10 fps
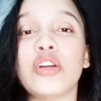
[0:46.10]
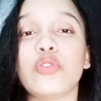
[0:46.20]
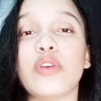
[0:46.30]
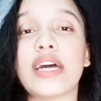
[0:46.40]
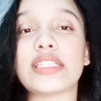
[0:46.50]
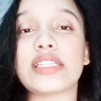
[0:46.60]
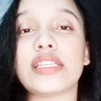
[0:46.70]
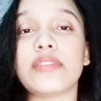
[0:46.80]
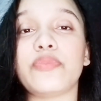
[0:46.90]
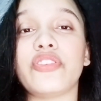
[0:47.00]
তো আজকে
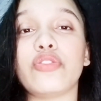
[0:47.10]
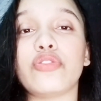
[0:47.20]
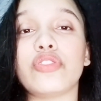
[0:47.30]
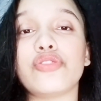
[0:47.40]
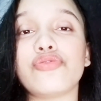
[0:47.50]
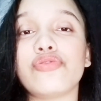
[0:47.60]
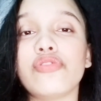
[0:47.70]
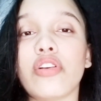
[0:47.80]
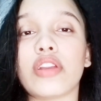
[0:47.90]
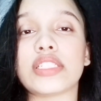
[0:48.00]
ভিডিওটি শুরু
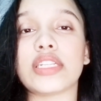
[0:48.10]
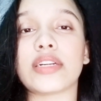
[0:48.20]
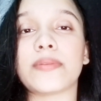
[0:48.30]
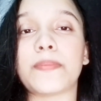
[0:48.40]
করা যাক